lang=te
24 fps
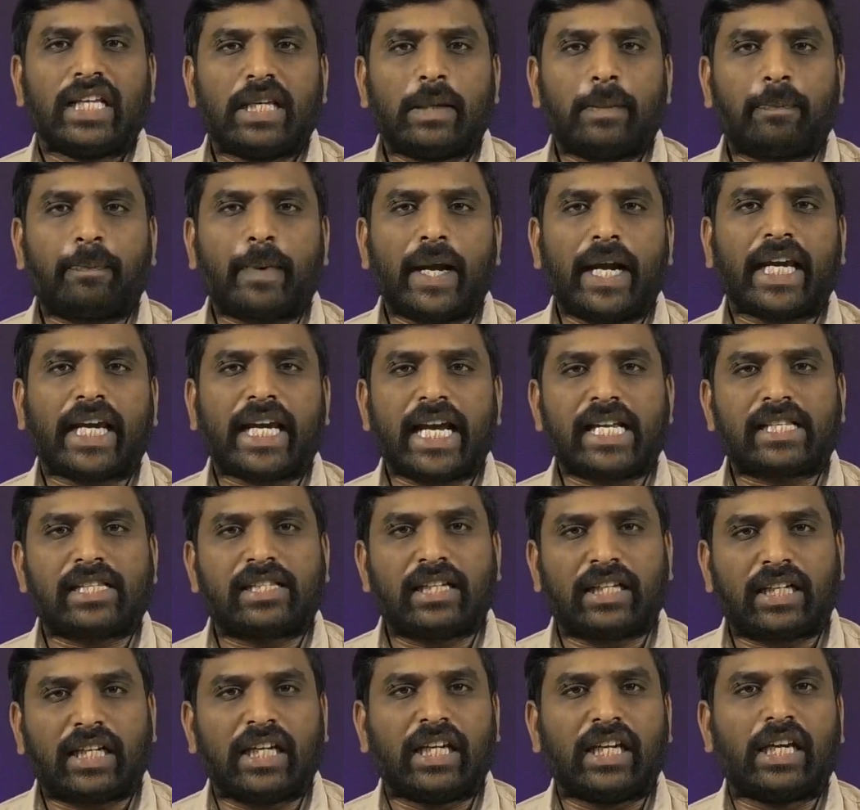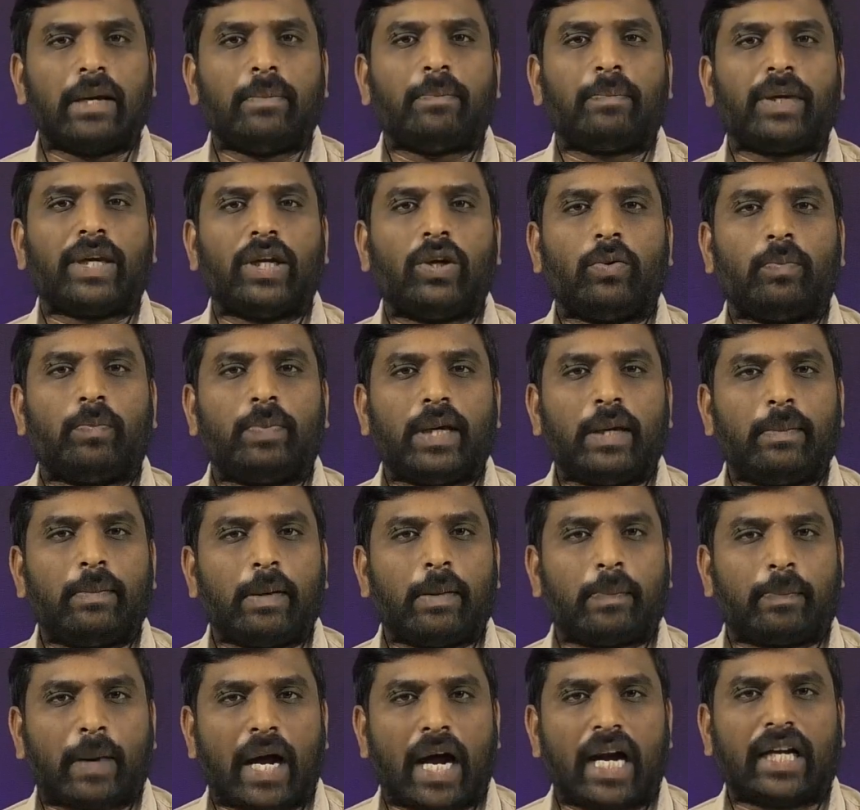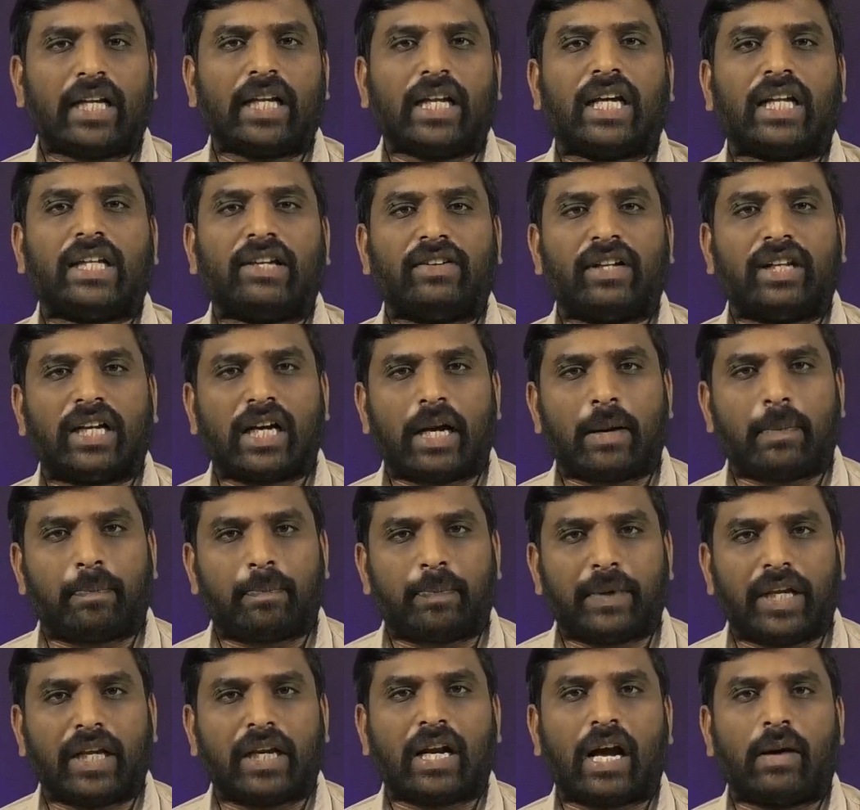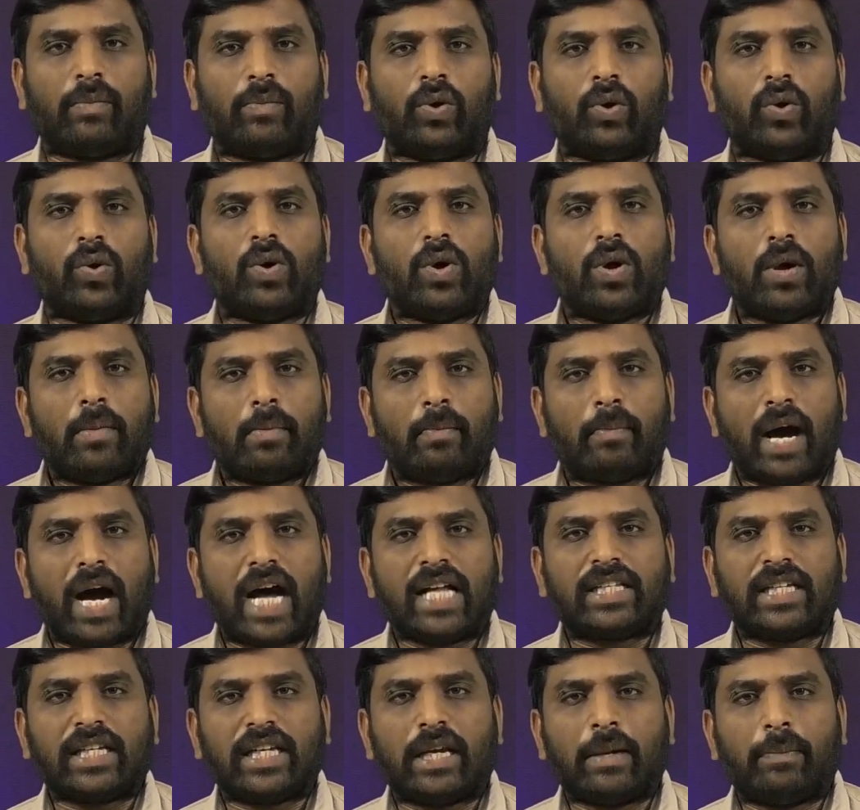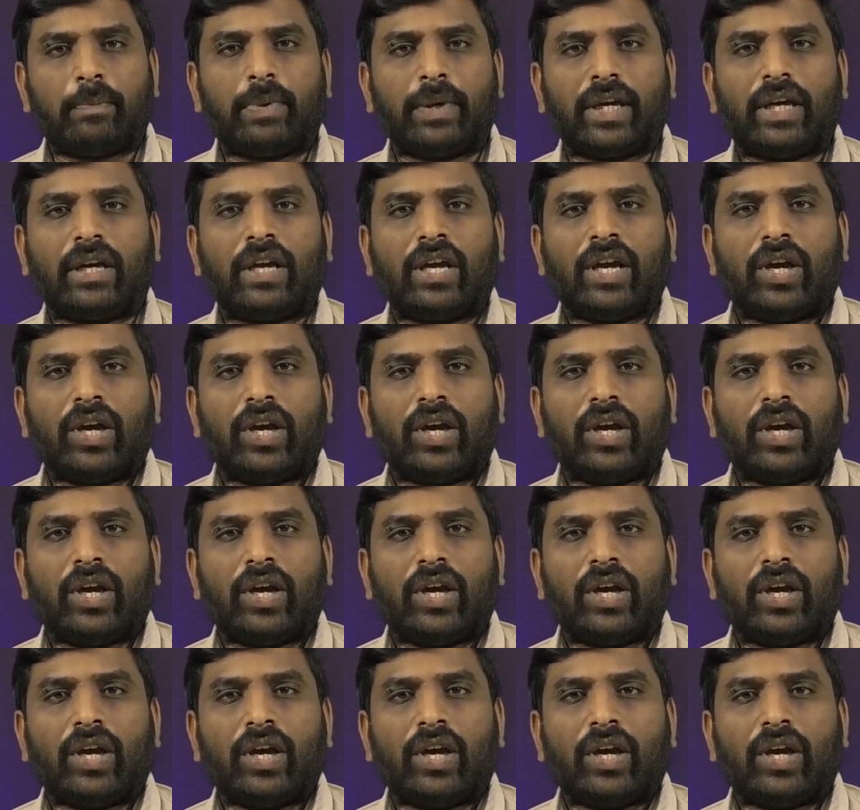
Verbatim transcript: ఇప్పటికే సిట్టింగ్ ఎంపీలు బీబీ పాటిల్ అదేవిధంగా పి రాములు మాజీ ఎంపీ